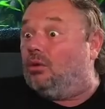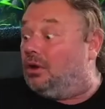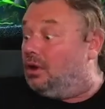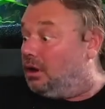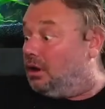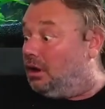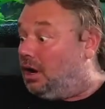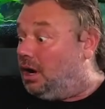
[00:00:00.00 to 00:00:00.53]
O
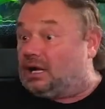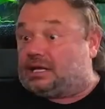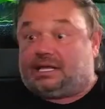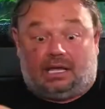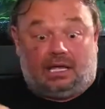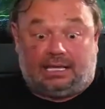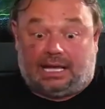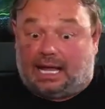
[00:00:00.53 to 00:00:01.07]
obezinho aqui, lá
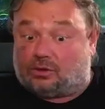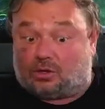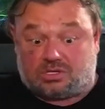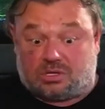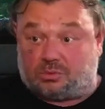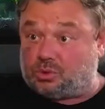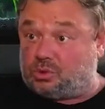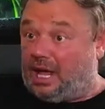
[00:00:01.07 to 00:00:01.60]
dentro. Nada, nós
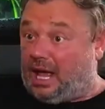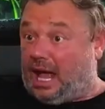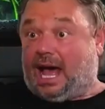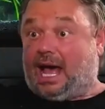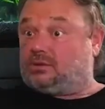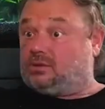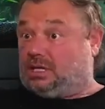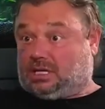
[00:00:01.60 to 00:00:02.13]
estamos tudo
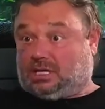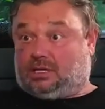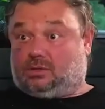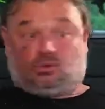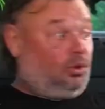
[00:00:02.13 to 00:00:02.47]
errado aqui.